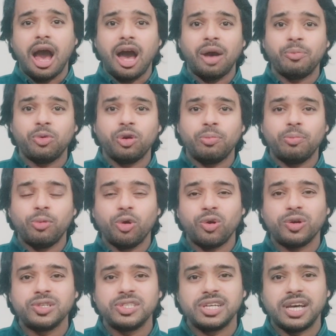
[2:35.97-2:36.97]
आपको
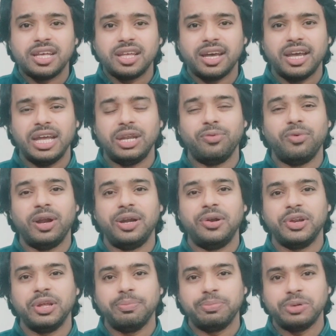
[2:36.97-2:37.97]
बहुत ज़्यादा
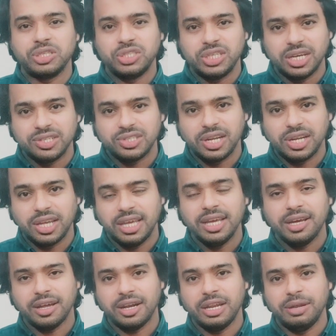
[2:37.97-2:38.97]
इन्वेंट्री परचेज़ नहीं
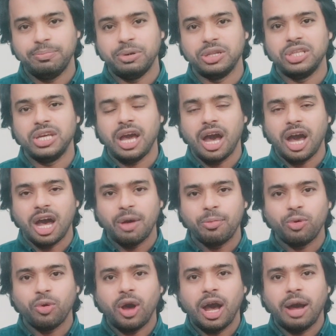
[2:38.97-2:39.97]
करनी पड़ती
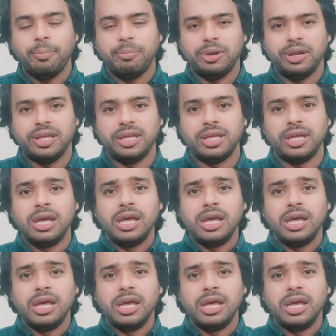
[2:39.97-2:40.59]
आपको अपने